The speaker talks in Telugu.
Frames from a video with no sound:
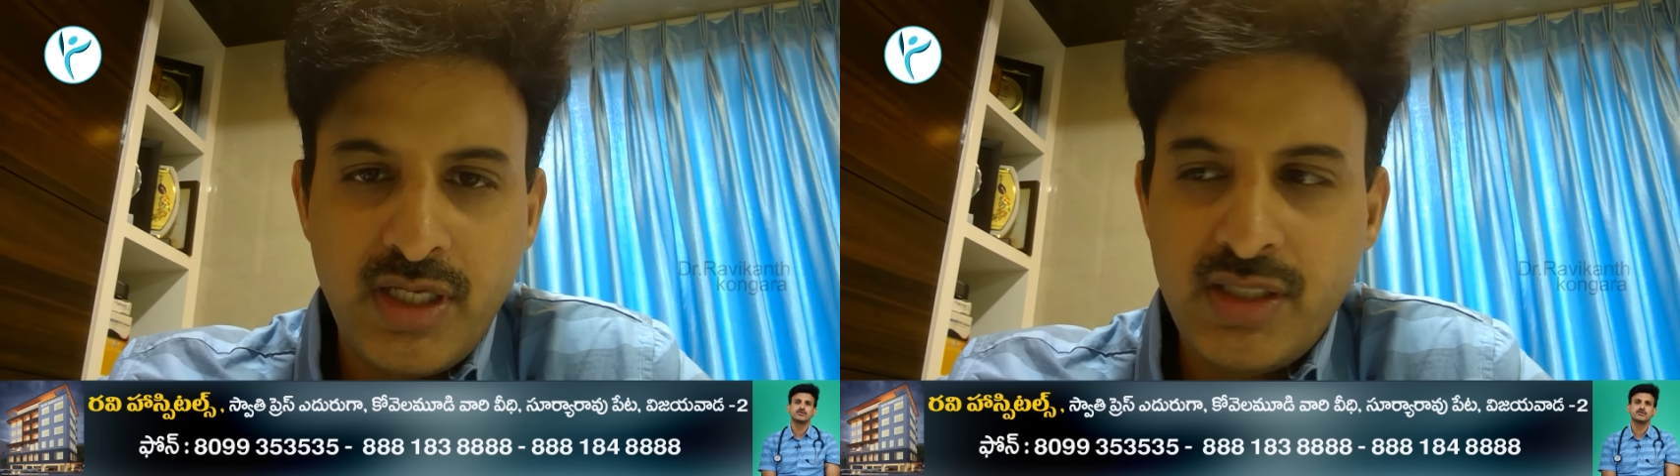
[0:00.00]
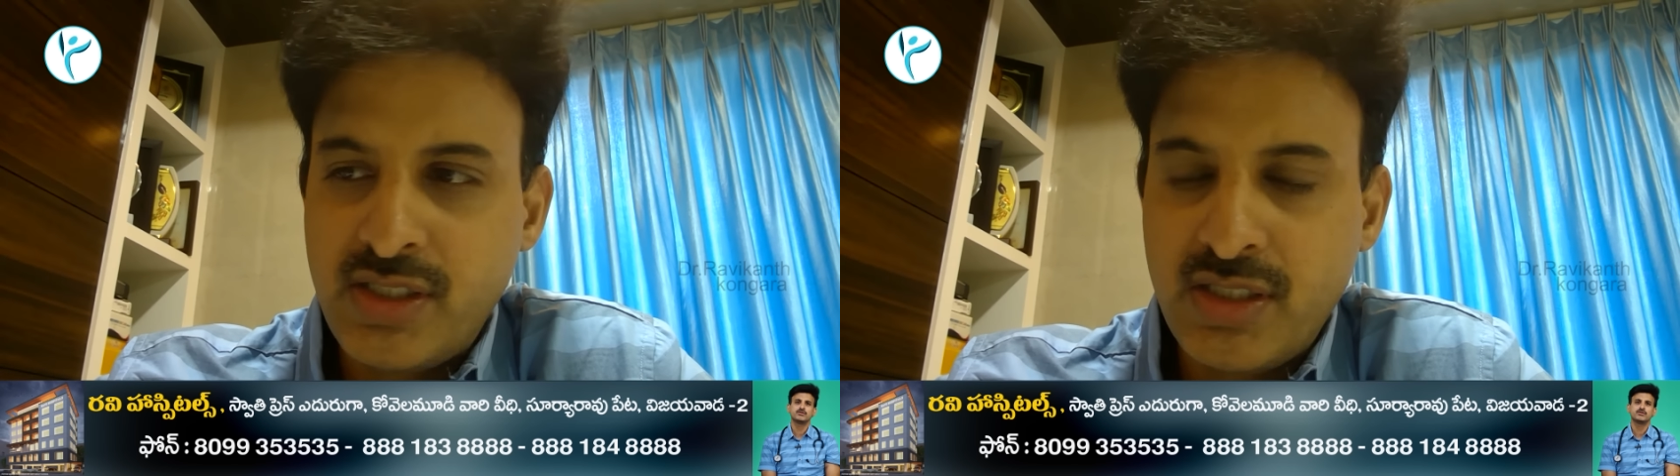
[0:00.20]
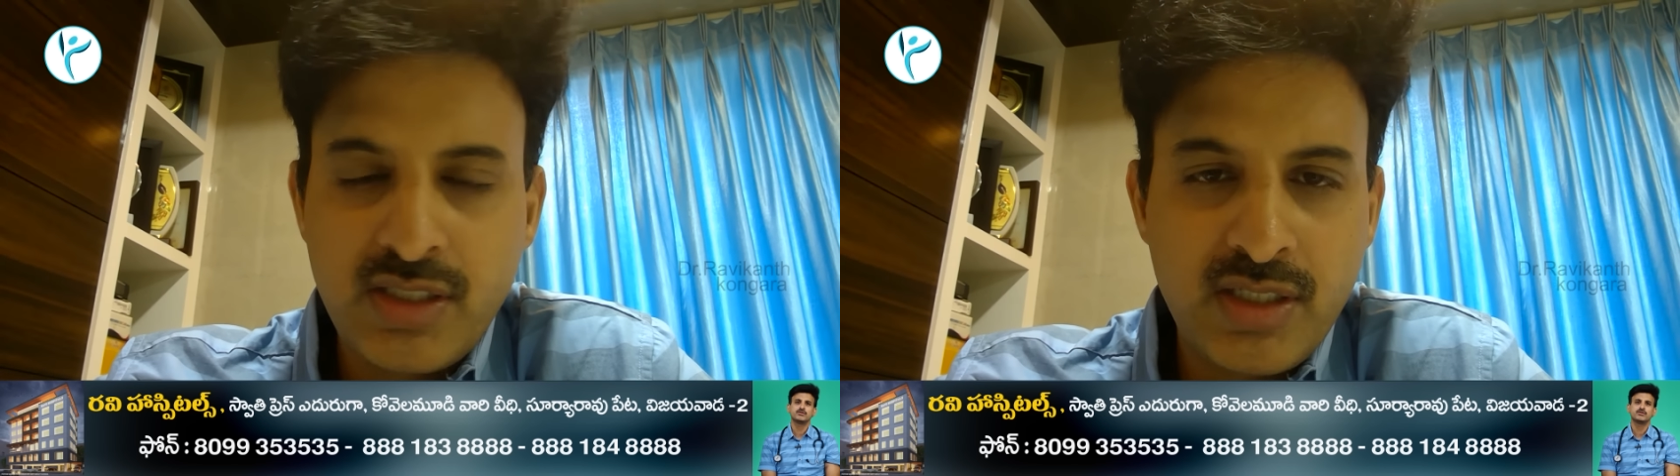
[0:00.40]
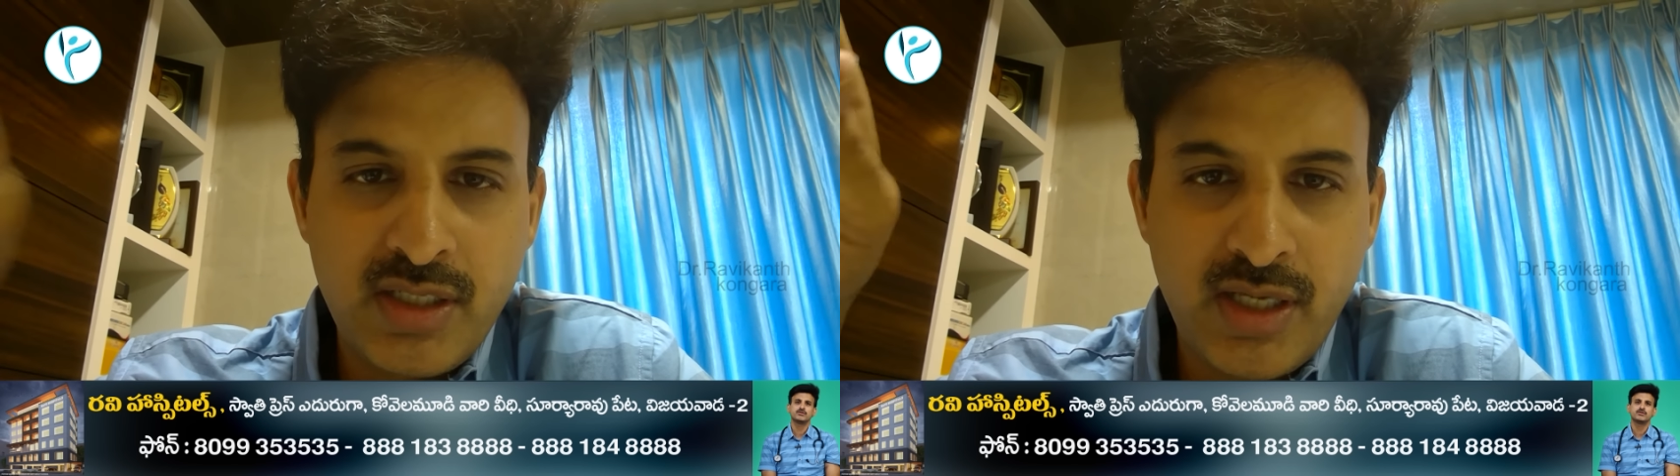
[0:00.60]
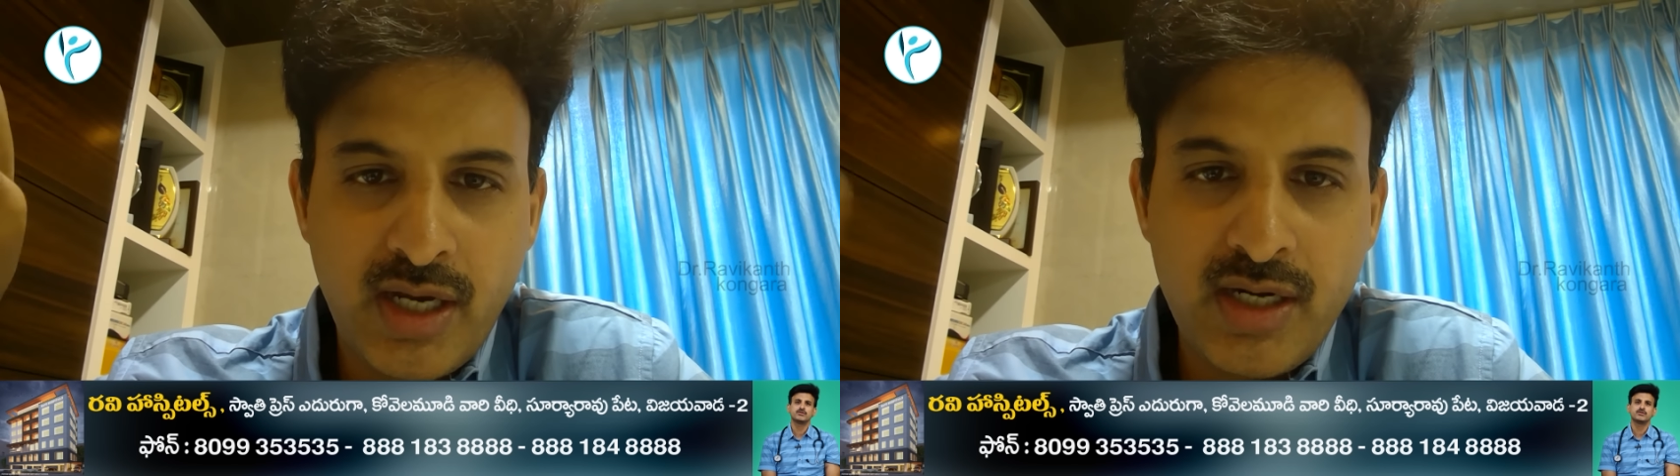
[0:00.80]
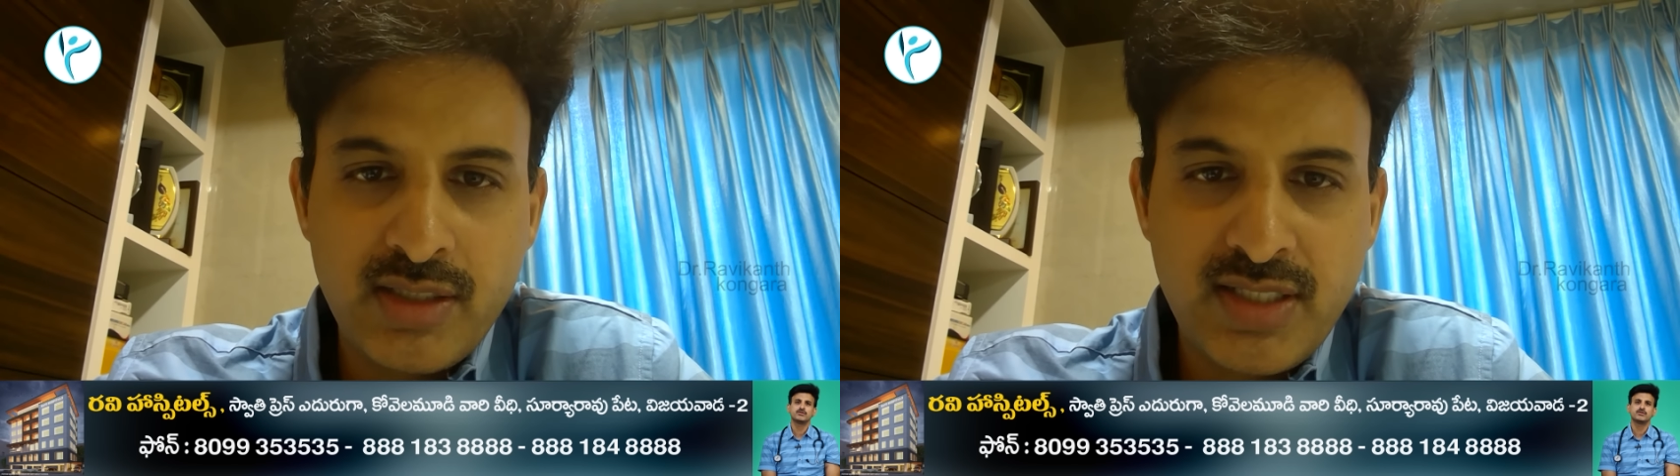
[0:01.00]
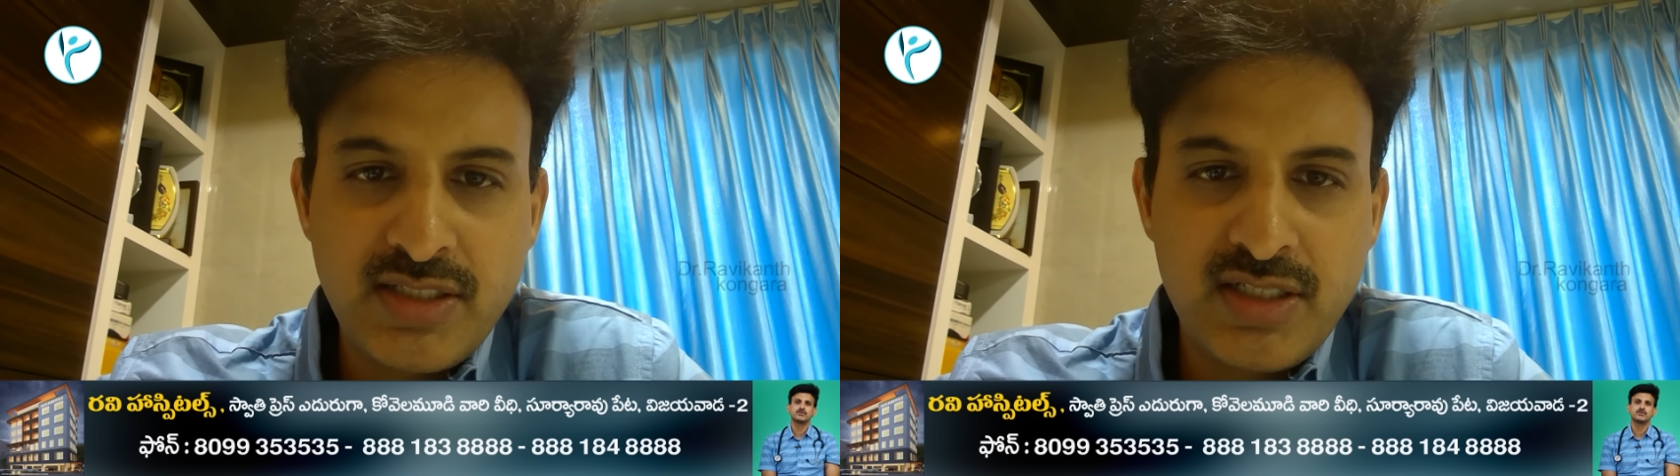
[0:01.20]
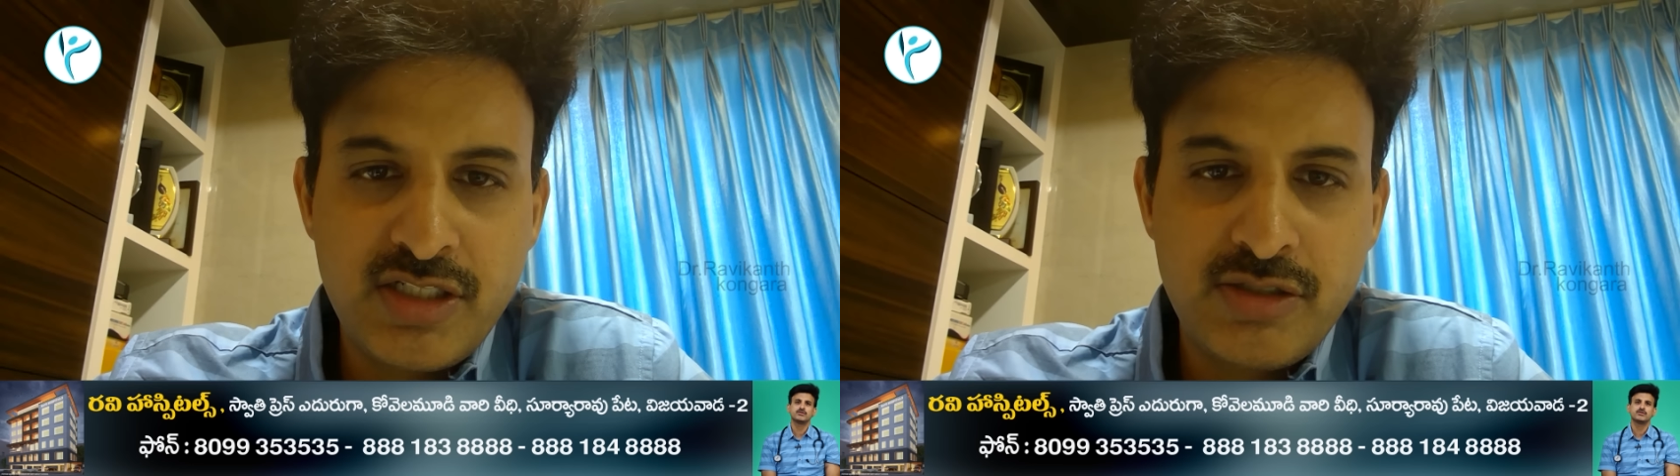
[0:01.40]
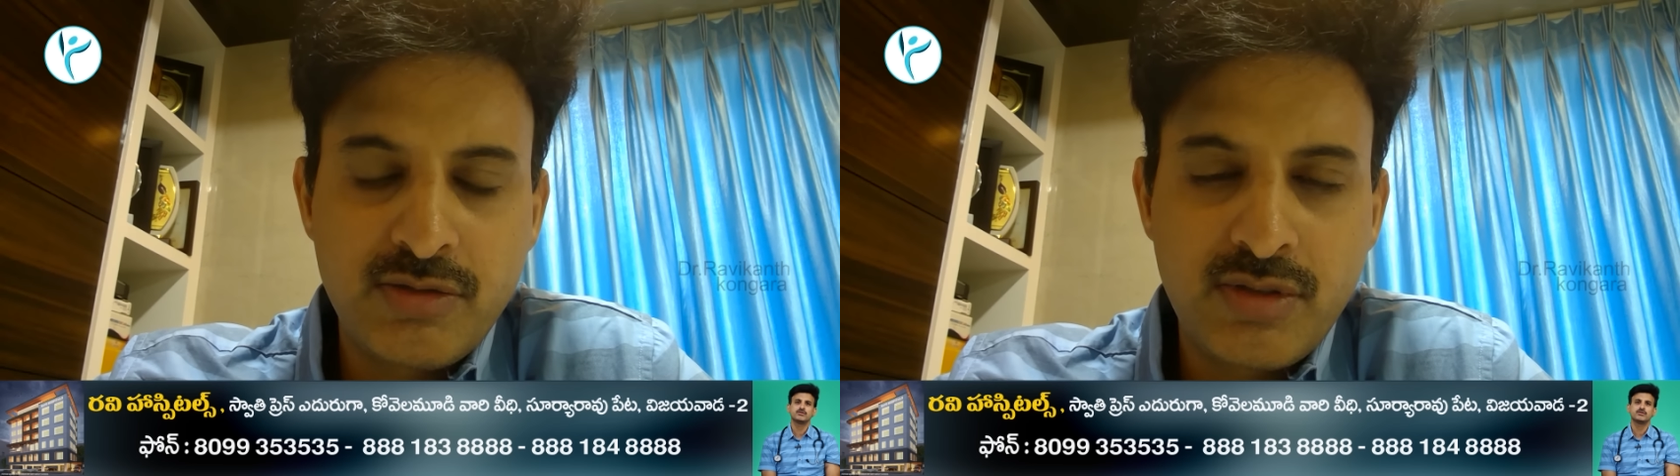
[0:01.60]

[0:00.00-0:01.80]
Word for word: ఏ చేతికి ఎక్కడ సెన్సేషన్